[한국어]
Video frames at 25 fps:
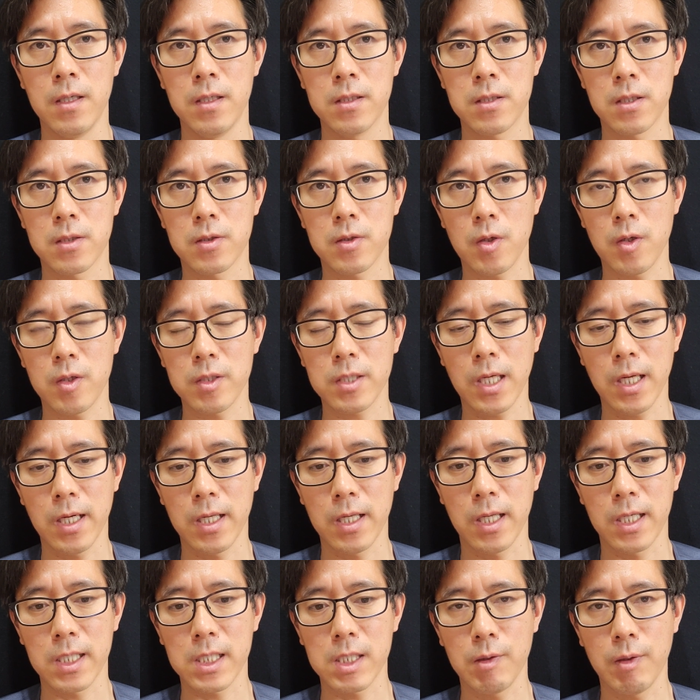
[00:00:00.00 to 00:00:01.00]
스스로
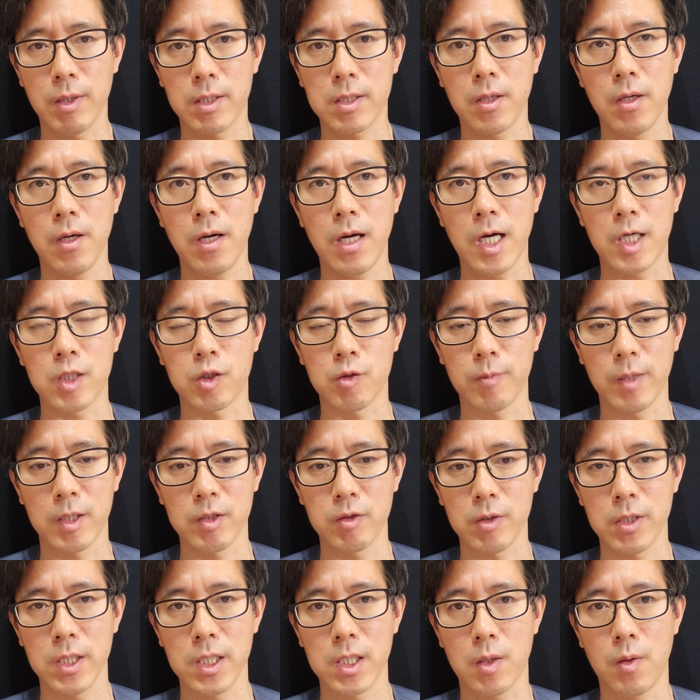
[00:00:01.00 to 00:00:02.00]
살아남기 위해서
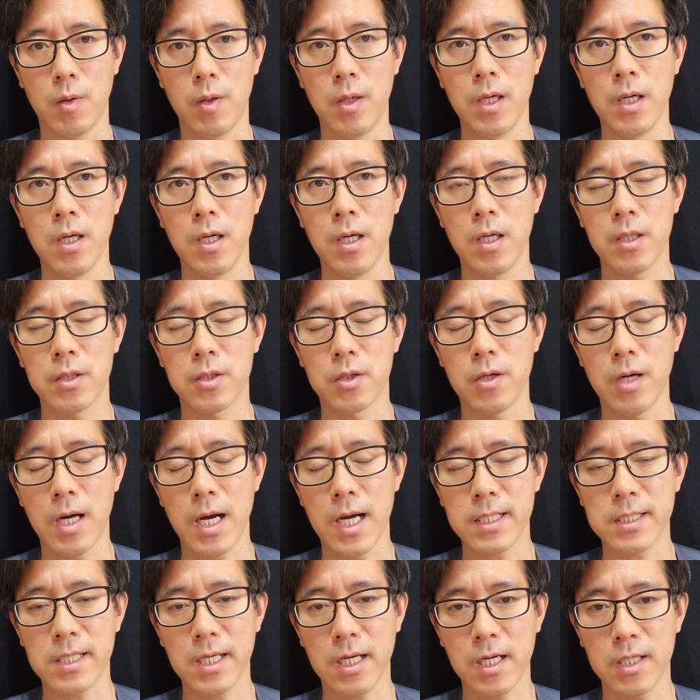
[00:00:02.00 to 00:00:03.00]
아둥바둥거리고 더
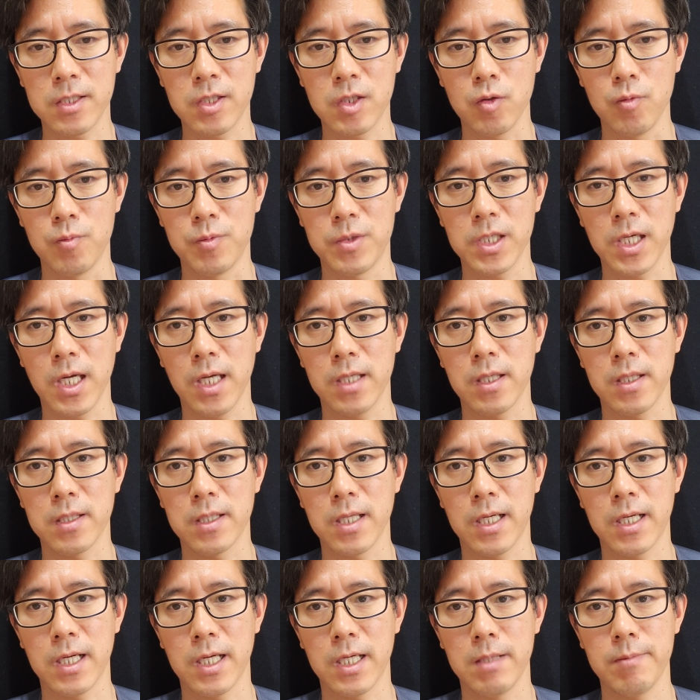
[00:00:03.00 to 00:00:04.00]
악착같이 움직여야
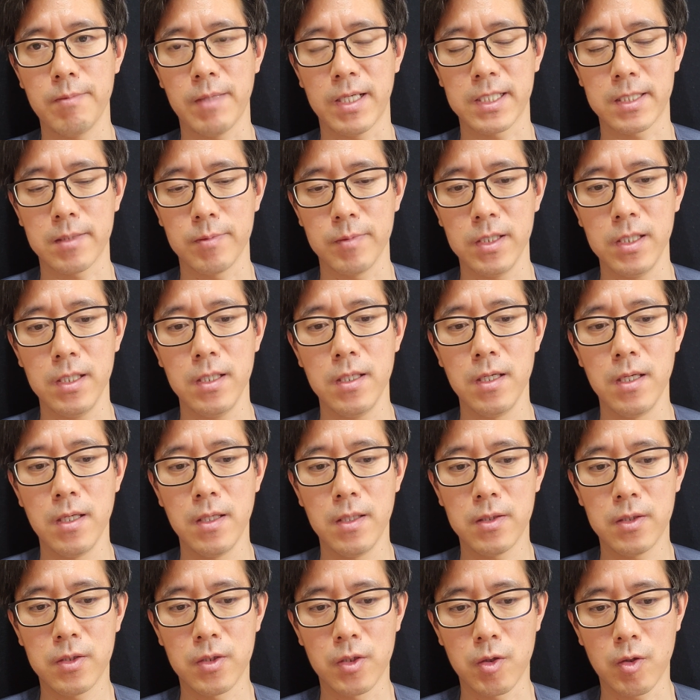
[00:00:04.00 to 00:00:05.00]
된다라는 말씀을
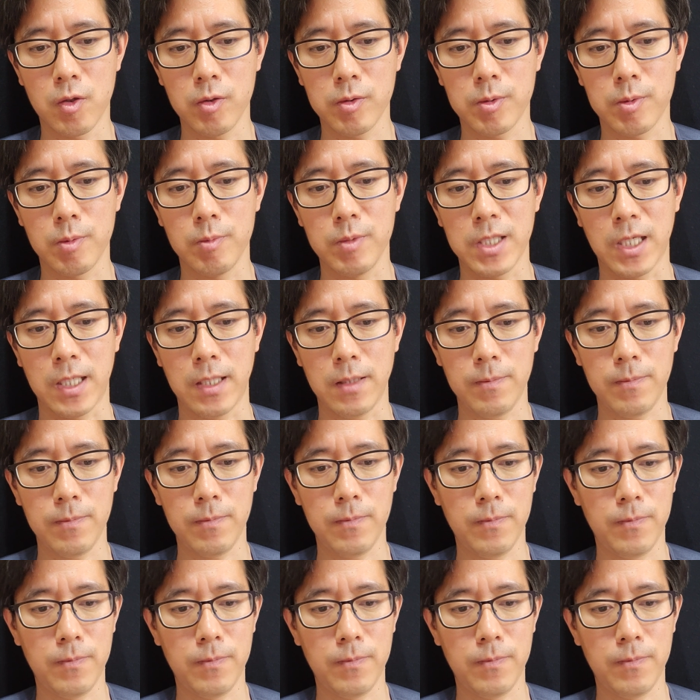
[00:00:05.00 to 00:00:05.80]
드리고 싶습니다.